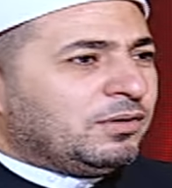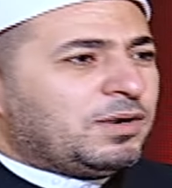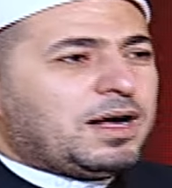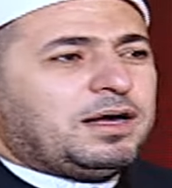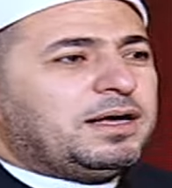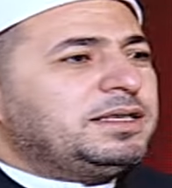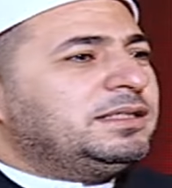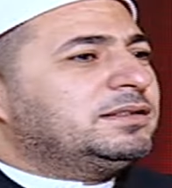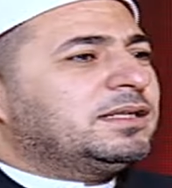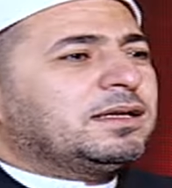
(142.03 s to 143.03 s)
وإن
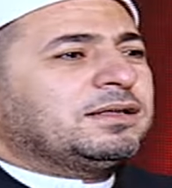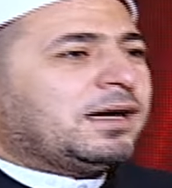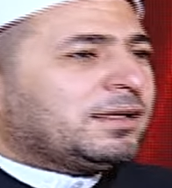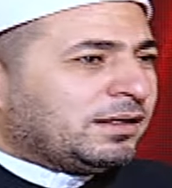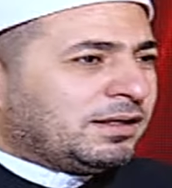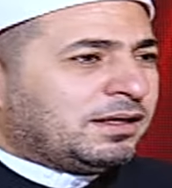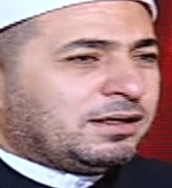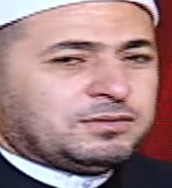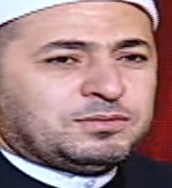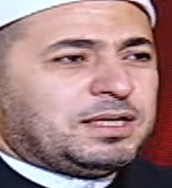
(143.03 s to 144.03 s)
اعترض على
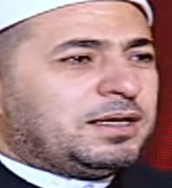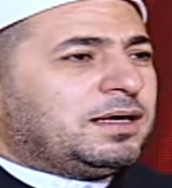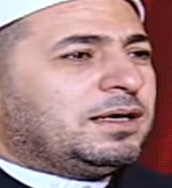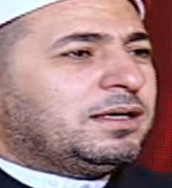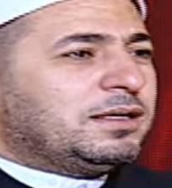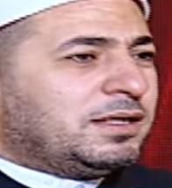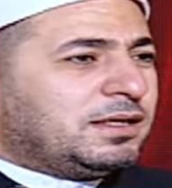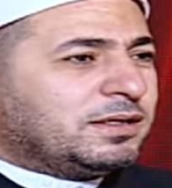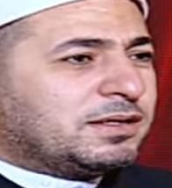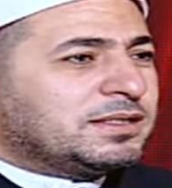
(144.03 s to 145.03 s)
الله
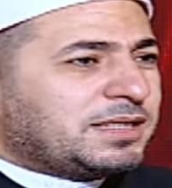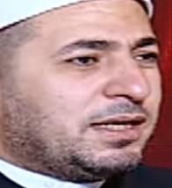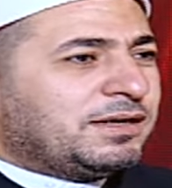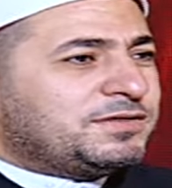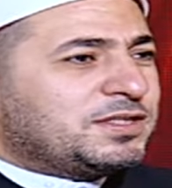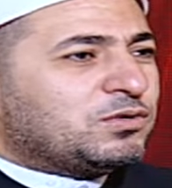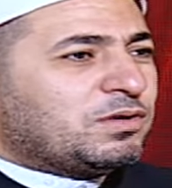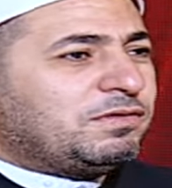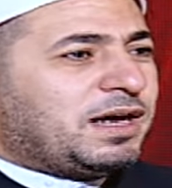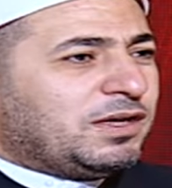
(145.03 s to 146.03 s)
وقتل نفسه
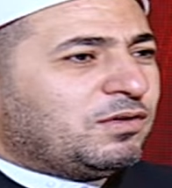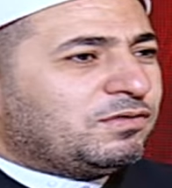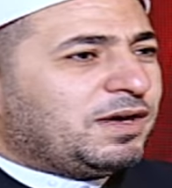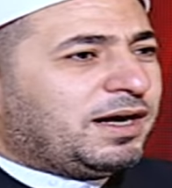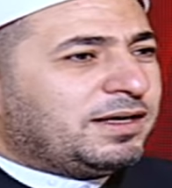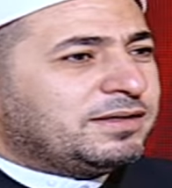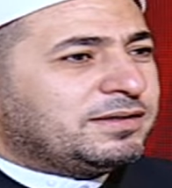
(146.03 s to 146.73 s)
وفعل وفعل